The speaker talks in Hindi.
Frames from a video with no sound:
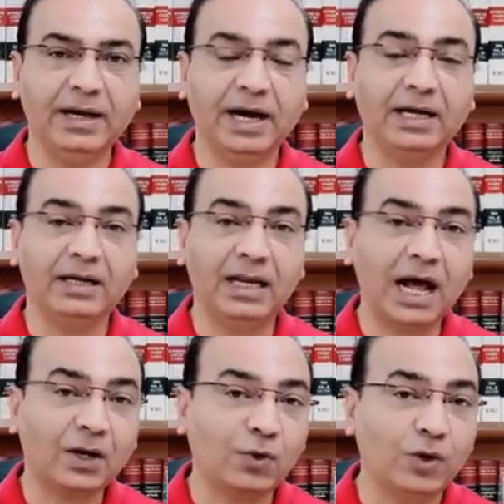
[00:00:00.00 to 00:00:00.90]

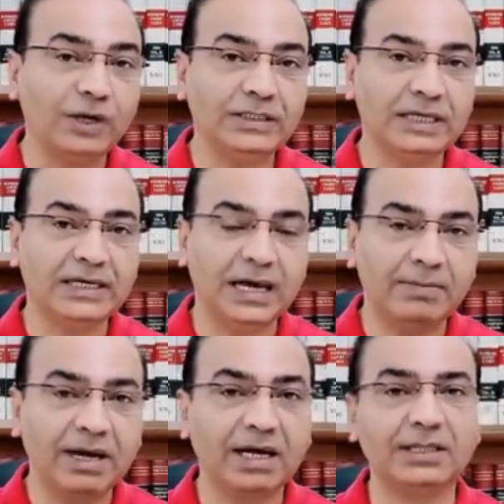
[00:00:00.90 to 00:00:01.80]
लाखों की संख्या
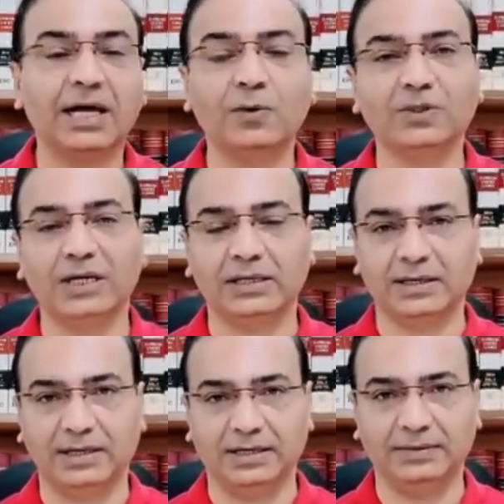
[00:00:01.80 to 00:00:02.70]
में गद्दारों से
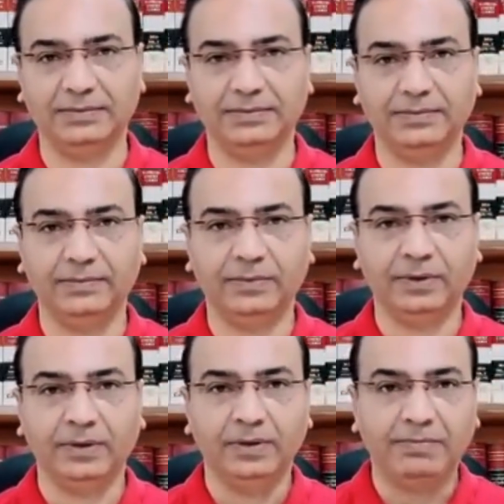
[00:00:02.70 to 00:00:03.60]
खतरा है
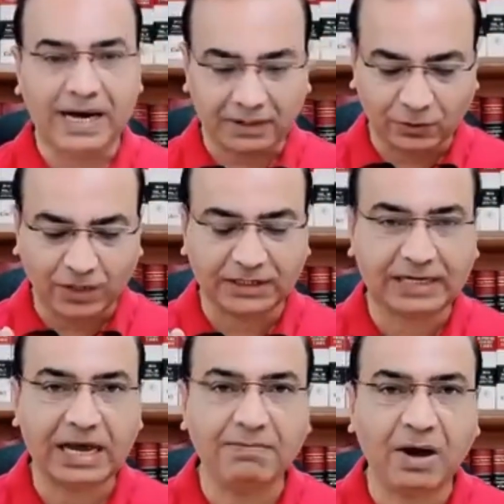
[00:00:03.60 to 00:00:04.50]
भारत को
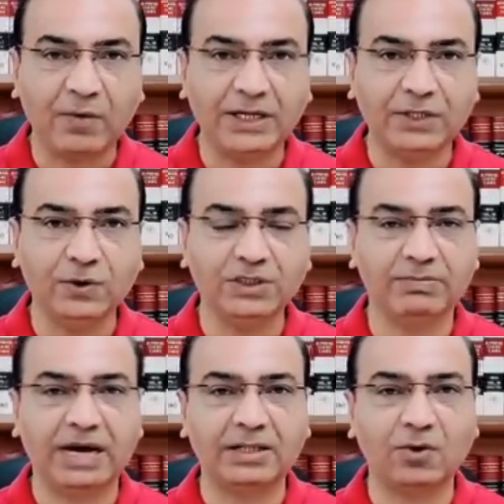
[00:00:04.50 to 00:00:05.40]
खतरा है माओवादियों से
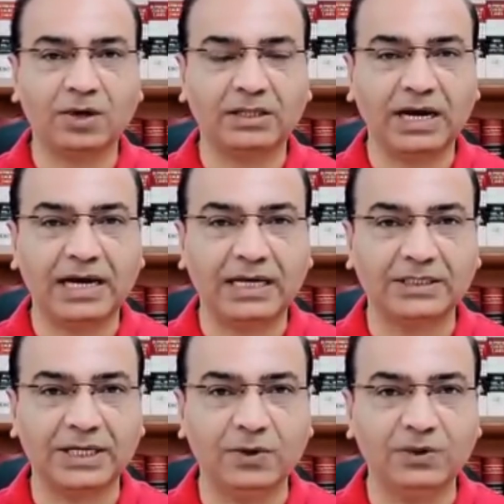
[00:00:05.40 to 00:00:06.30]
भारत को खतरा है
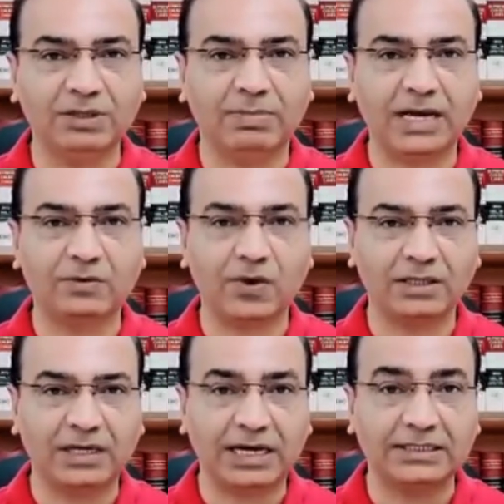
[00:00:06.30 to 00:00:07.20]
नक्सलियों से भारत को
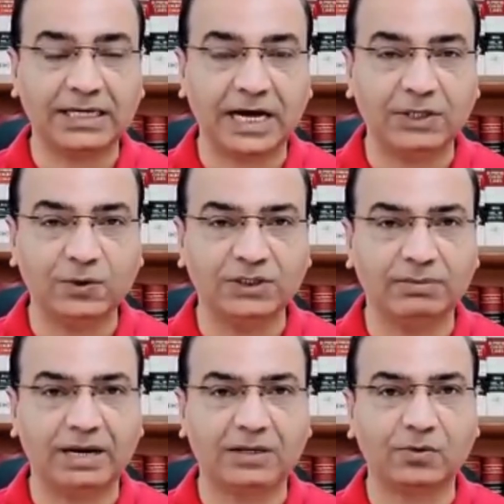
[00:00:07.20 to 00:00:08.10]
खतरा है जिहादियों से
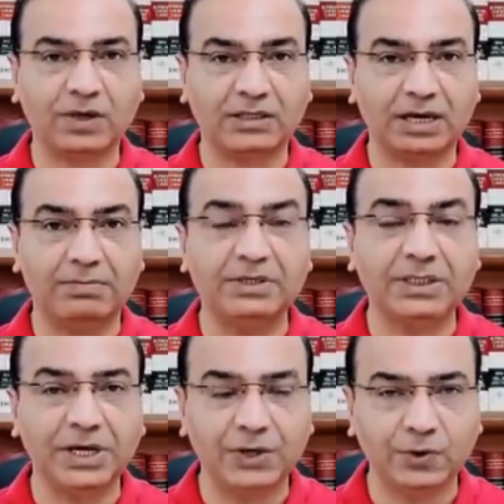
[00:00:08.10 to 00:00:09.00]
भारत को खतरा है
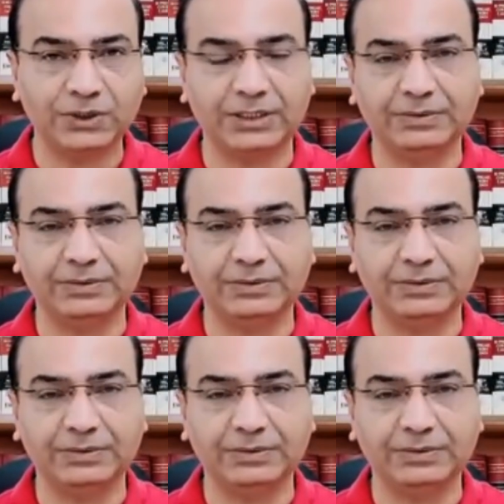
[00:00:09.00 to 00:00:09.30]
मिशनरियों से